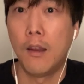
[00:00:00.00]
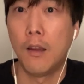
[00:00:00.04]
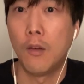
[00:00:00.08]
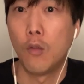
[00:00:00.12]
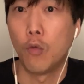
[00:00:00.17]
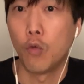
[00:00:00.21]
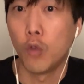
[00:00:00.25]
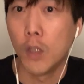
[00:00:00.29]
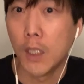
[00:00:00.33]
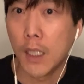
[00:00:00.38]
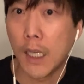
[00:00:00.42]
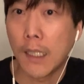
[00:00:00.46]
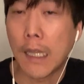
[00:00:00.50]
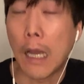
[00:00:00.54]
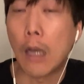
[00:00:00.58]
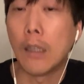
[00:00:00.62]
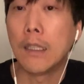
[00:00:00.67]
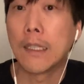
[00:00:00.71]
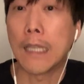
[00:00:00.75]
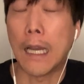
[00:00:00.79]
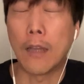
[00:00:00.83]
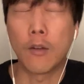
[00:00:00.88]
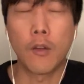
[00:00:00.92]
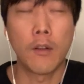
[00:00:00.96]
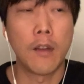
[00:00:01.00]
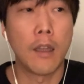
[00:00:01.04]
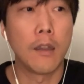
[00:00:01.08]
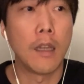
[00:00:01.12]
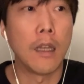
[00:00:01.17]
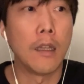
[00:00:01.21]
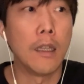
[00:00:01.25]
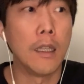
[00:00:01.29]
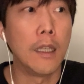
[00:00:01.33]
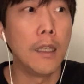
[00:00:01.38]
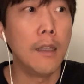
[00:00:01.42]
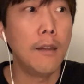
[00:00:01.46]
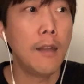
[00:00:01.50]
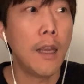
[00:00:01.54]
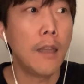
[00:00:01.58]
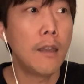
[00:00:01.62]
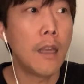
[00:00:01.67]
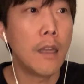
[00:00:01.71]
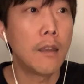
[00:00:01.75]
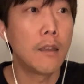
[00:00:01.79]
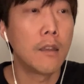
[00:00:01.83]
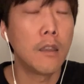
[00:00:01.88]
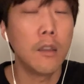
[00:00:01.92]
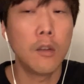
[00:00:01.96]
우리가 낳은 자녀 세대, 이
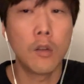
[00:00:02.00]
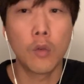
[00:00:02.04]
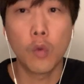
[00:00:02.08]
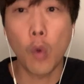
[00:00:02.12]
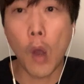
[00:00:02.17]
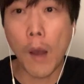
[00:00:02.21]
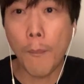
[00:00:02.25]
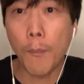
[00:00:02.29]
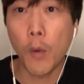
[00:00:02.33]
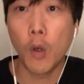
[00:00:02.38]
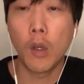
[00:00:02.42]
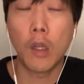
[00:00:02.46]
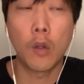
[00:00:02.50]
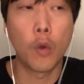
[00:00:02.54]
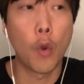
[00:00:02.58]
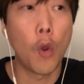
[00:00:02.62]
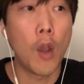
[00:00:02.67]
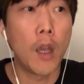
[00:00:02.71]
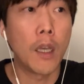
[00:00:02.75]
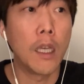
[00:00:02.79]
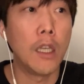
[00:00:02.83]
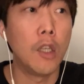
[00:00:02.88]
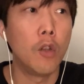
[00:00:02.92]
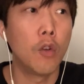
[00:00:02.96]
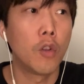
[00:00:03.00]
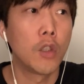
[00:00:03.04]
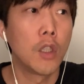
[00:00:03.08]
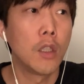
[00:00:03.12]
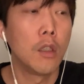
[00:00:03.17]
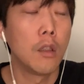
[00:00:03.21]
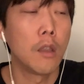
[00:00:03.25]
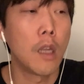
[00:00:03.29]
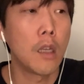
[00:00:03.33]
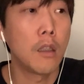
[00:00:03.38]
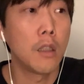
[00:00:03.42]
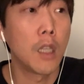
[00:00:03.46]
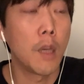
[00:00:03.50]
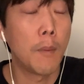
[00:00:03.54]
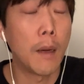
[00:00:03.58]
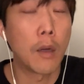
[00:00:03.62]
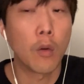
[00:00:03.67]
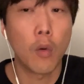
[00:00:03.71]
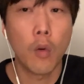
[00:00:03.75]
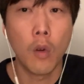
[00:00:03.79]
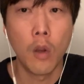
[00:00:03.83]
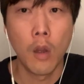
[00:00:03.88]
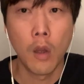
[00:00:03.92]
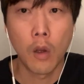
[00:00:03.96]
세대들은 또 한 번의 도약이 이루어지는데 그게
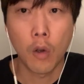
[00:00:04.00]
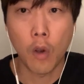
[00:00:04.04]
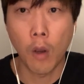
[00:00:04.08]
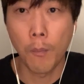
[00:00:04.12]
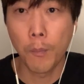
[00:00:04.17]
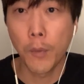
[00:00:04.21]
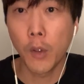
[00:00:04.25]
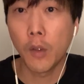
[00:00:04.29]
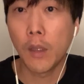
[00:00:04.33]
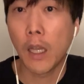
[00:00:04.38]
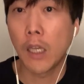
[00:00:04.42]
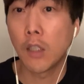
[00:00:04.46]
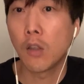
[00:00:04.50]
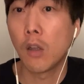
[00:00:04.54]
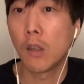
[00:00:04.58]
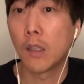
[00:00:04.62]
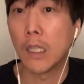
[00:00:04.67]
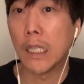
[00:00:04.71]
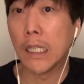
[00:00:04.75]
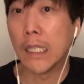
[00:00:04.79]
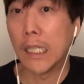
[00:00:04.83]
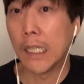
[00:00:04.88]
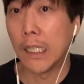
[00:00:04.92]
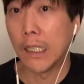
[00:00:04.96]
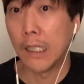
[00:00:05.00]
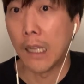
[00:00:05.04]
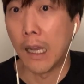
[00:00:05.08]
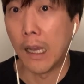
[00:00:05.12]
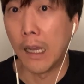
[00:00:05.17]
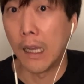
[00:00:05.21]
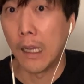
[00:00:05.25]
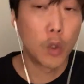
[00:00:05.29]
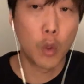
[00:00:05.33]
바로 컴퓨테이션 띵킹이다.